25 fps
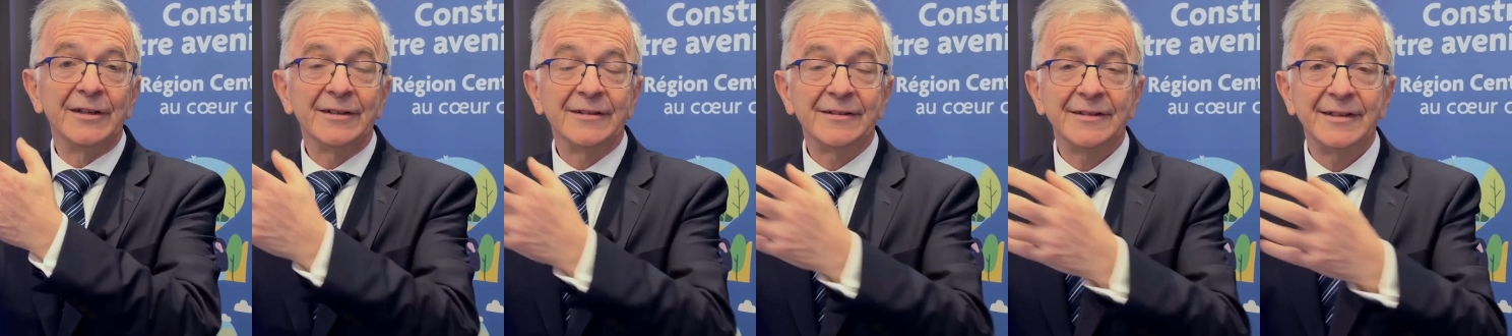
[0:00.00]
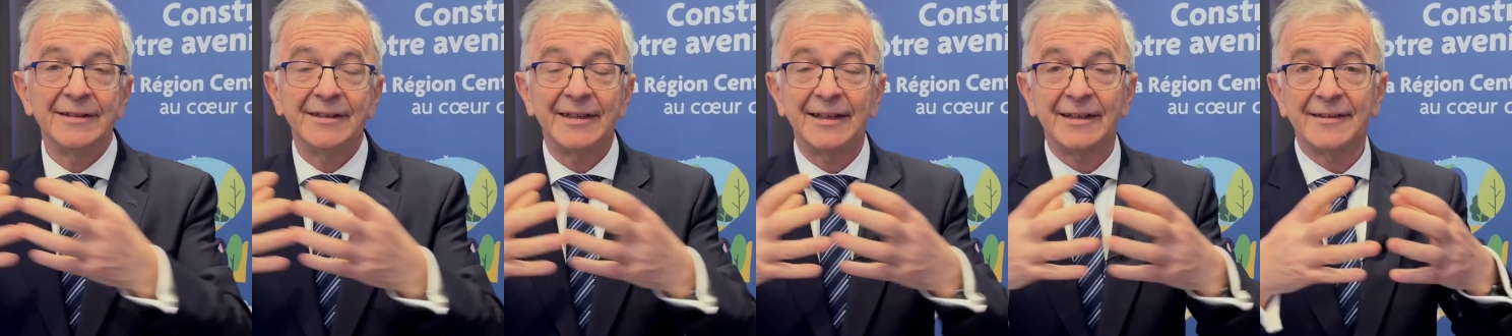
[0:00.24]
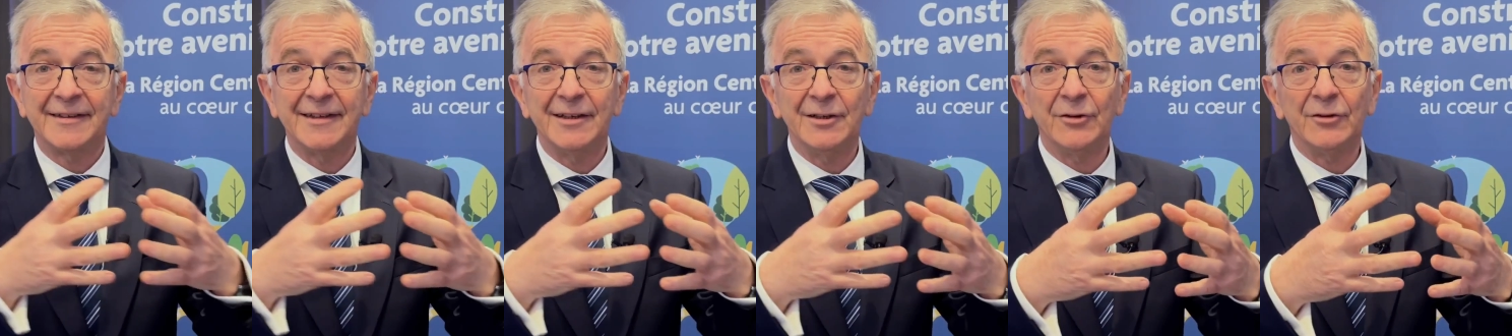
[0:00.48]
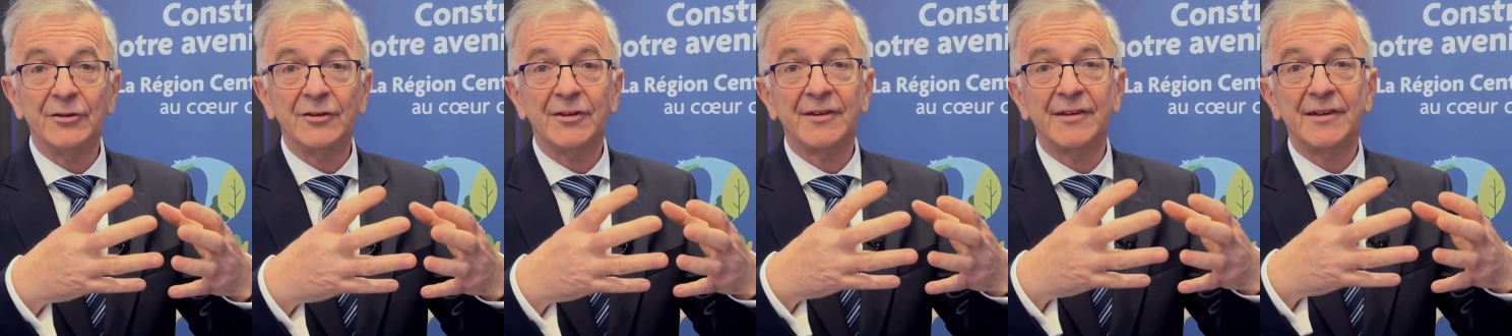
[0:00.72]
cette
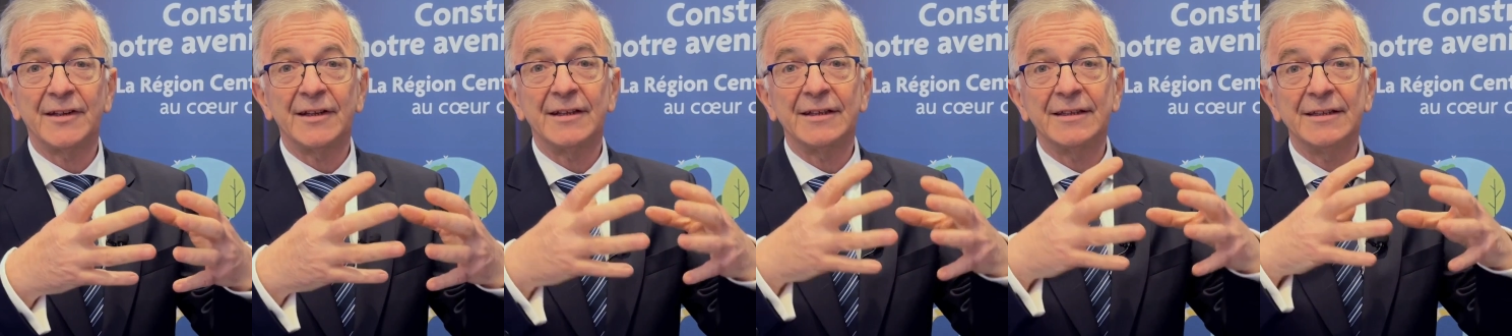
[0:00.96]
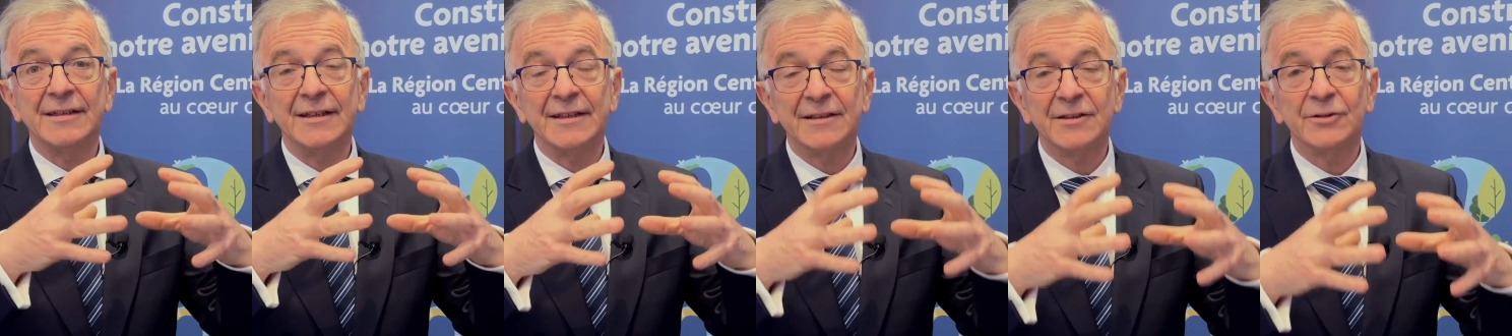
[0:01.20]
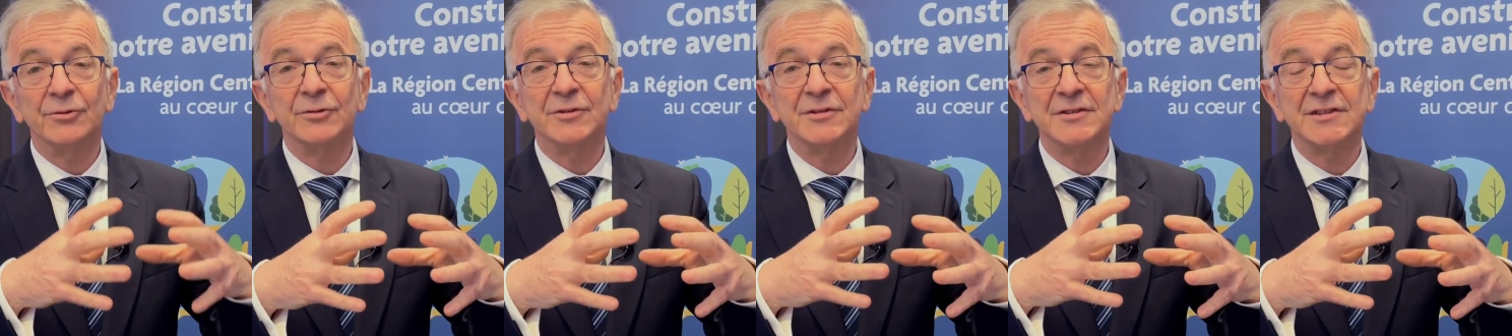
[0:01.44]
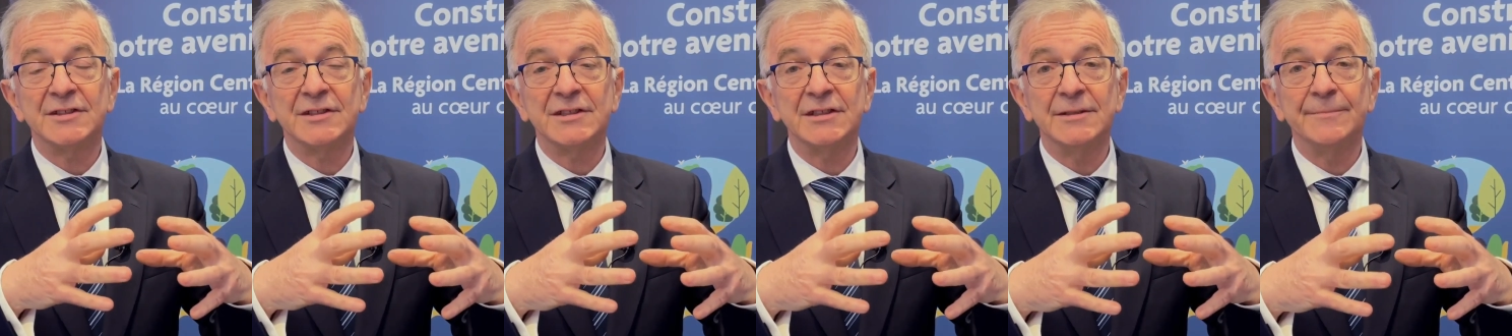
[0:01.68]
excellence qui est
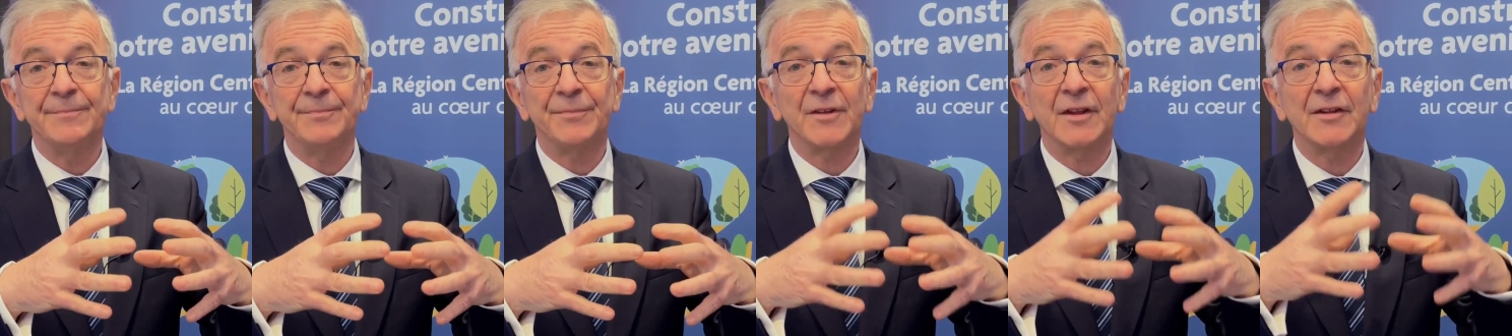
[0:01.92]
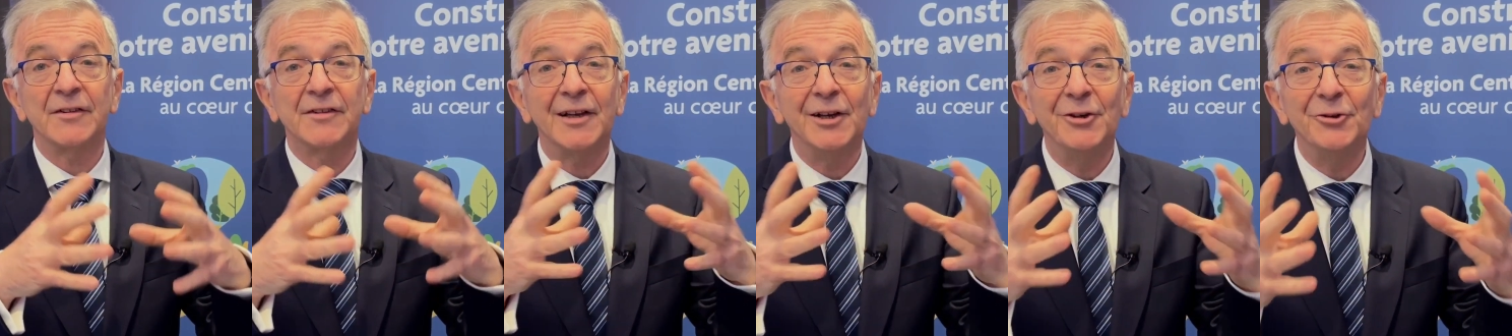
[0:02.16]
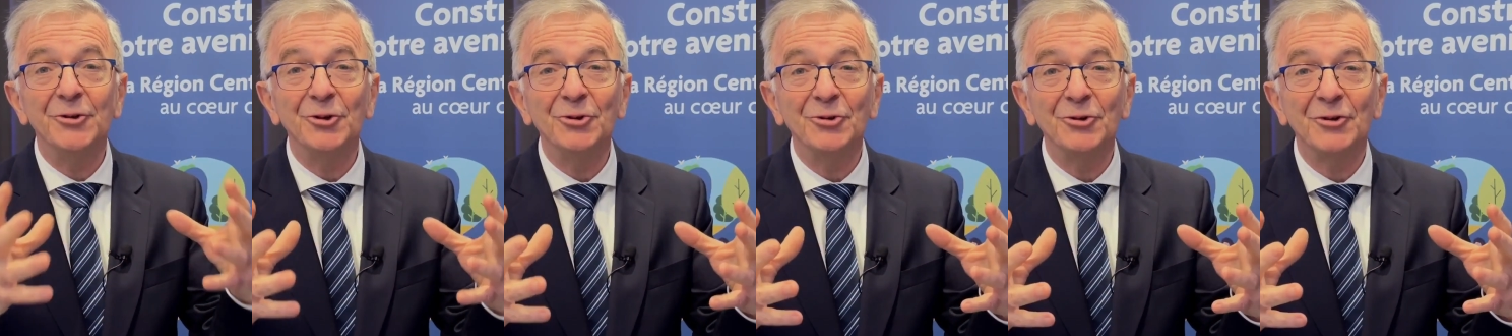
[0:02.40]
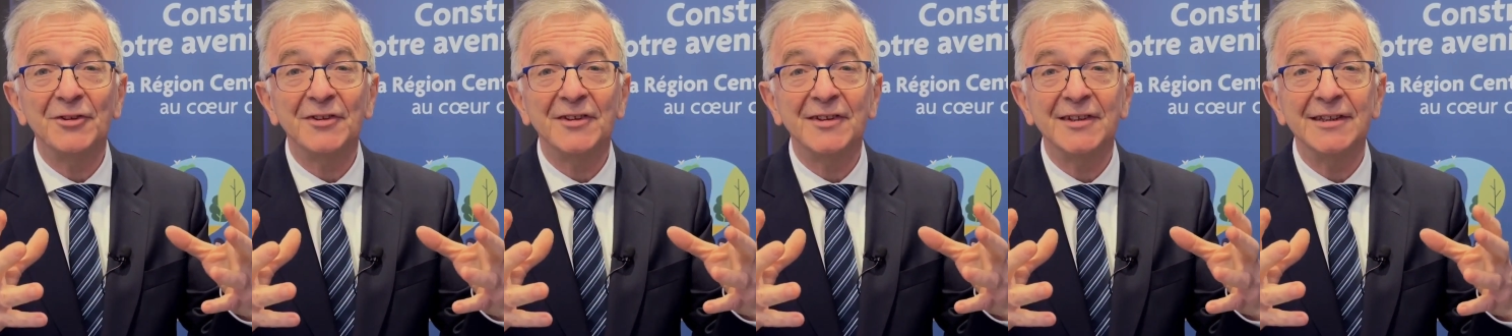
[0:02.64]
aussi celle de
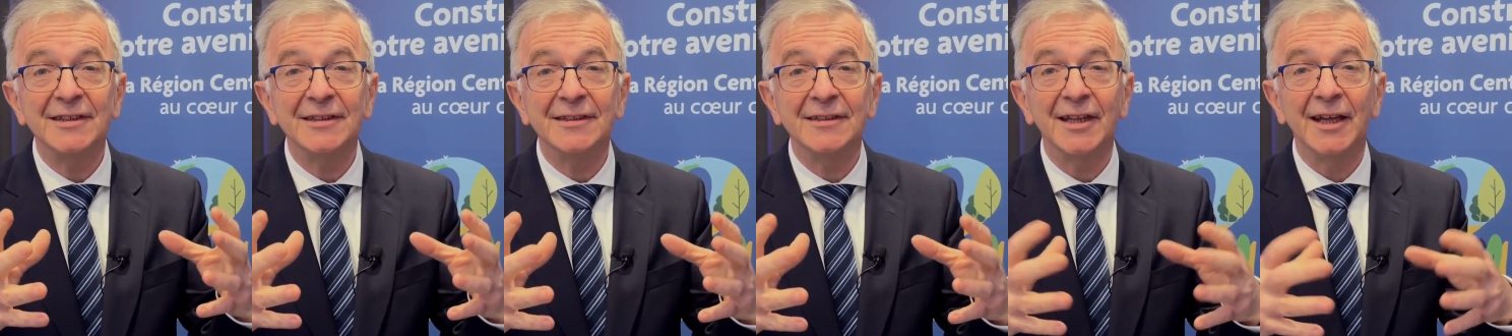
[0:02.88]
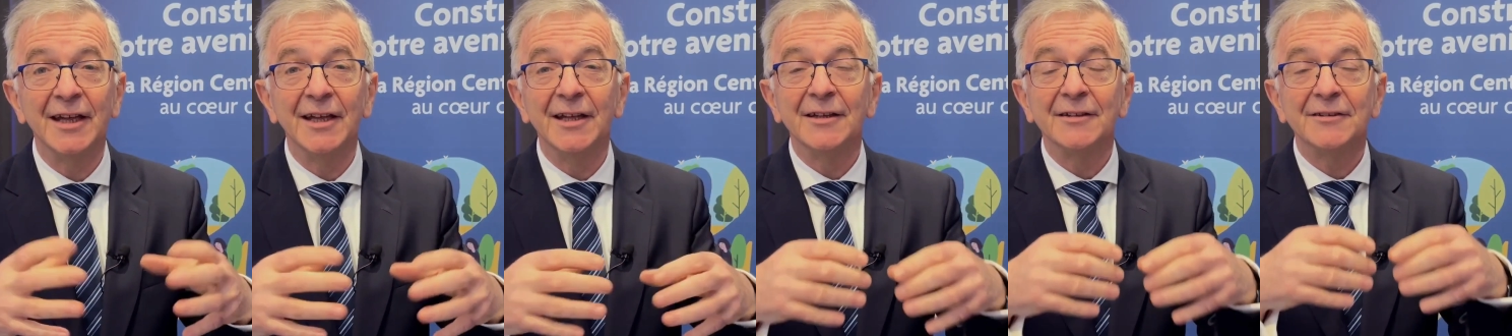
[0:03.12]
nos sites,